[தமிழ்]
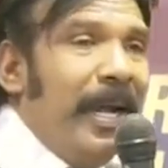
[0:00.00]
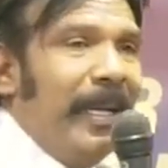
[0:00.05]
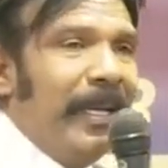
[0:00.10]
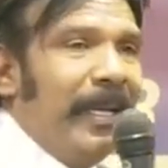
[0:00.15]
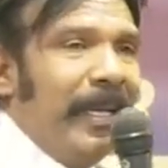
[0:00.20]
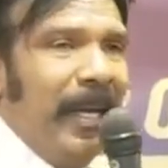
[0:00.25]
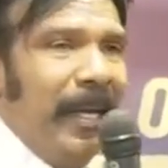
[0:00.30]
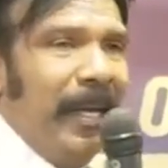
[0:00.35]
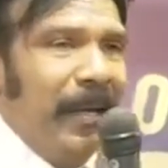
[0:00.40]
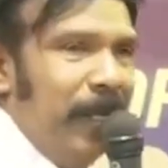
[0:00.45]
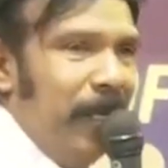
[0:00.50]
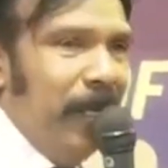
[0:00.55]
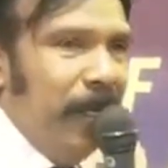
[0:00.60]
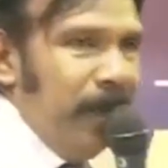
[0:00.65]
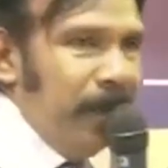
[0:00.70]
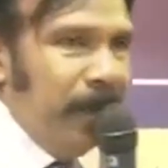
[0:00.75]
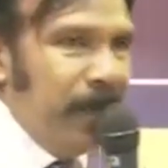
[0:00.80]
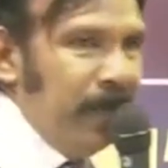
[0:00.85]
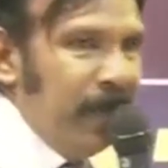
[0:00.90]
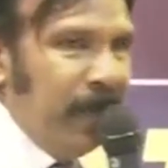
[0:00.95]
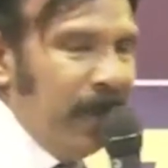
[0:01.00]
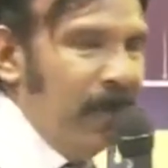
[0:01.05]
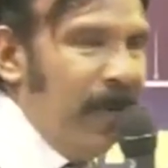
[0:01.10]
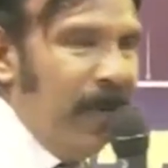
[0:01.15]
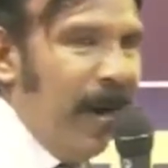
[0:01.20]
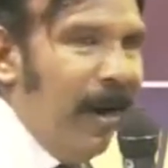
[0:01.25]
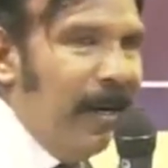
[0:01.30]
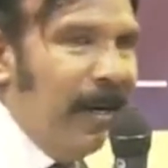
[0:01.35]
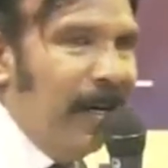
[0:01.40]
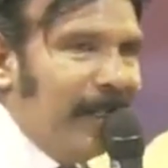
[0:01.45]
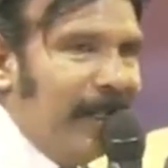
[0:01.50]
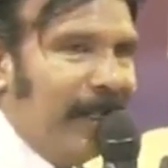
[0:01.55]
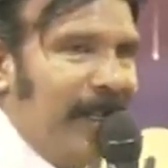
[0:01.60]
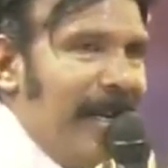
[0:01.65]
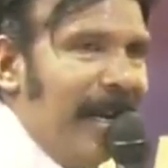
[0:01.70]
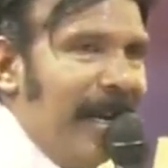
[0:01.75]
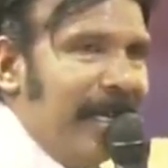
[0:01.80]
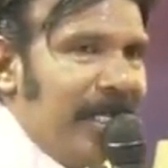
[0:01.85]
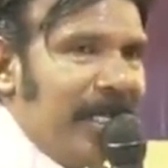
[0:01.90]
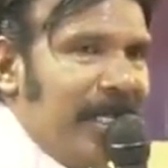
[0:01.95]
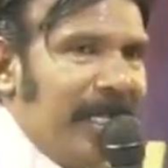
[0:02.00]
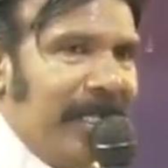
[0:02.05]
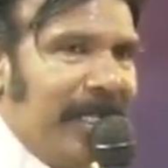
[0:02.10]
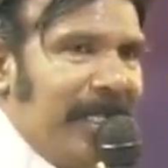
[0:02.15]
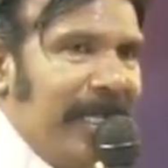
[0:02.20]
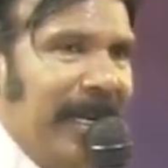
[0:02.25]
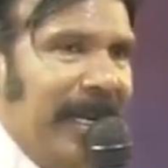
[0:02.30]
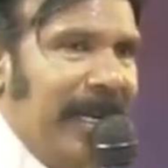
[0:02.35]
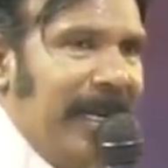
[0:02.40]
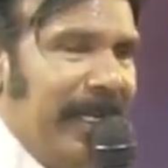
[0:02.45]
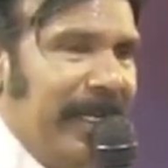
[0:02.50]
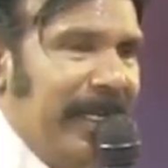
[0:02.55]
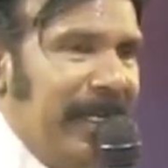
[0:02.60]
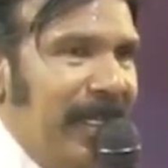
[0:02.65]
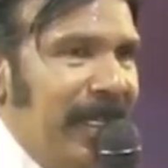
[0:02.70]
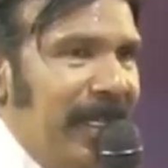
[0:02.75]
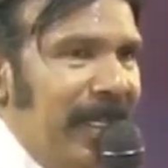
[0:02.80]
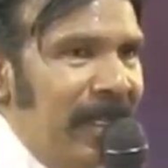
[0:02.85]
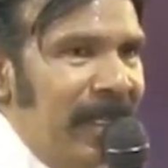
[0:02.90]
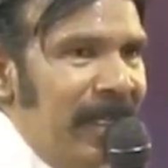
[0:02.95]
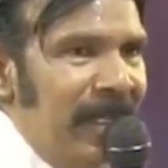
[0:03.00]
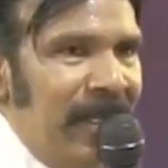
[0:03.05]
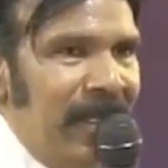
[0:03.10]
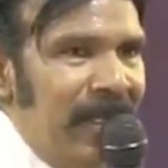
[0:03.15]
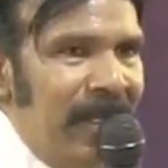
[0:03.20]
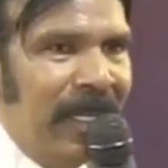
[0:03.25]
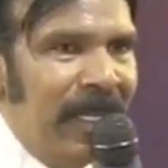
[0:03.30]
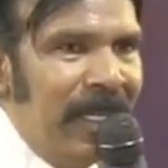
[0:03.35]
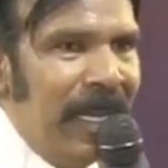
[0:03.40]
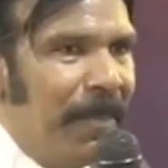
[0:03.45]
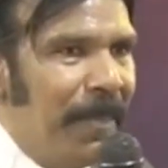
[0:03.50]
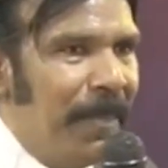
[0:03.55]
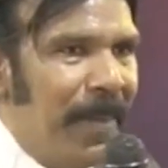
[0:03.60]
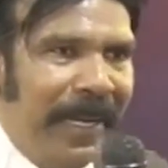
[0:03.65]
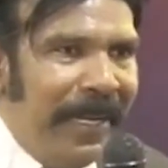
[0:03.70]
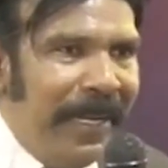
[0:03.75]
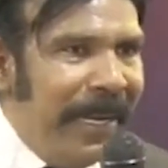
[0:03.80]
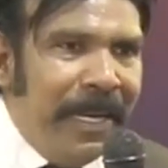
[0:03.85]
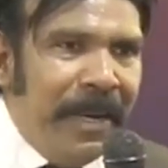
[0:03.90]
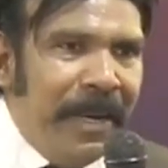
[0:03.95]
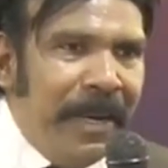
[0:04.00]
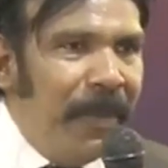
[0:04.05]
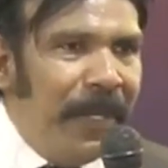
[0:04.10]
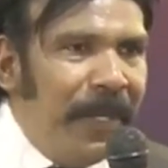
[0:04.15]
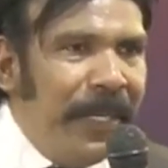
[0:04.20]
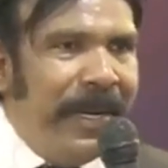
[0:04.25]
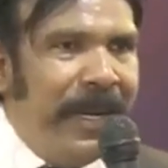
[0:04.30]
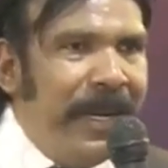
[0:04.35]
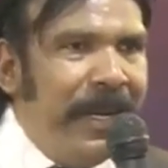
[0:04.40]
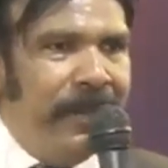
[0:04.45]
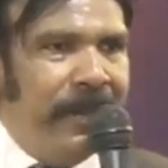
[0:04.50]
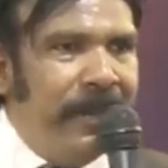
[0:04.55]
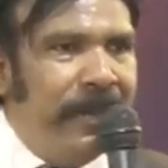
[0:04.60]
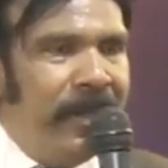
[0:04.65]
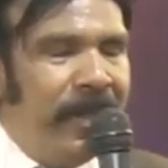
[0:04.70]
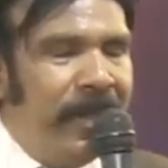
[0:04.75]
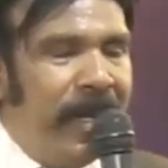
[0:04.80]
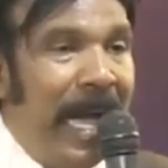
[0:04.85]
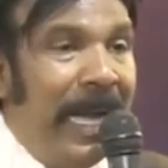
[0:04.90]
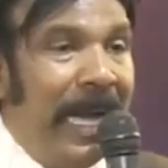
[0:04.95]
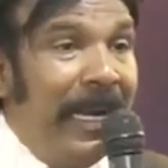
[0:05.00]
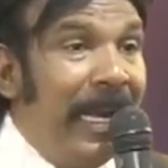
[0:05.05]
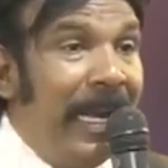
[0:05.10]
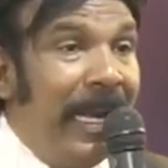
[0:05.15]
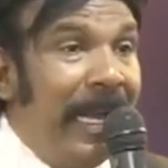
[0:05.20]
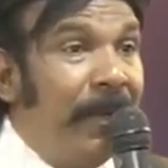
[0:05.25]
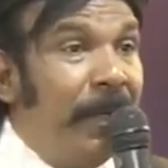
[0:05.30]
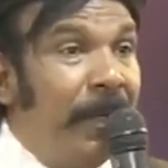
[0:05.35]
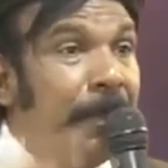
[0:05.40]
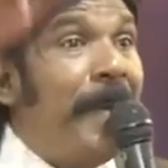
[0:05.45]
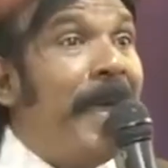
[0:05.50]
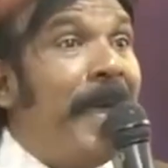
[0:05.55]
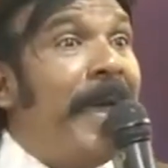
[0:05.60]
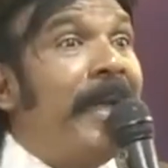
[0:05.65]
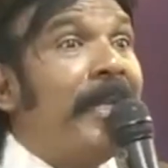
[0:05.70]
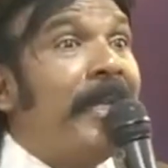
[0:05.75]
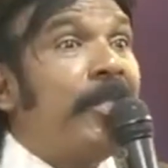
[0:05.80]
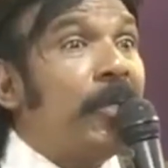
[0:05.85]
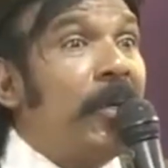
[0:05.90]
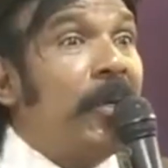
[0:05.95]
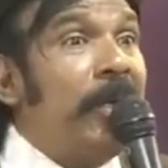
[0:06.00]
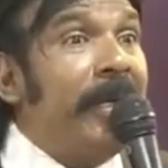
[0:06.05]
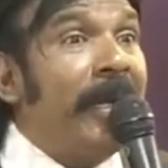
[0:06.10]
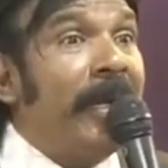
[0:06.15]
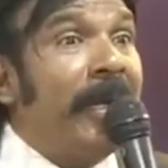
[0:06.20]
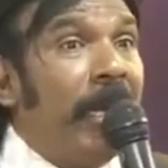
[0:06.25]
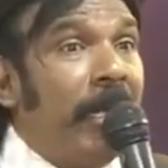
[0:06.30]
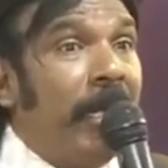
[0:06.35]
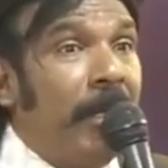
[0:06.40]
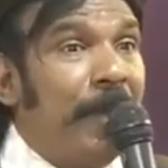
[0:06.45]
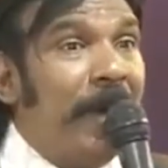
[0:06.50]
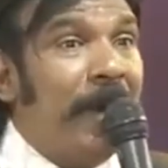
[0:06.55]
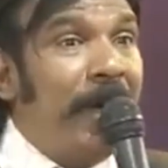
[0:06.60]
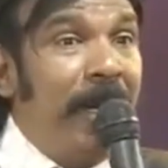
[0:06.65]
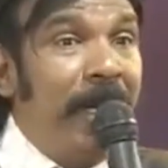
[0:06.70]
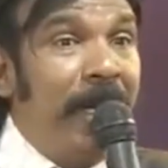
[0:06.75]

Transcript: அழைக்கிறவர் வானத்தின் நட்சத்திரங்களை நம்மால் என்ன முடியாது ஆனால் அவர் பேர் சொல்லி அழைப்பார்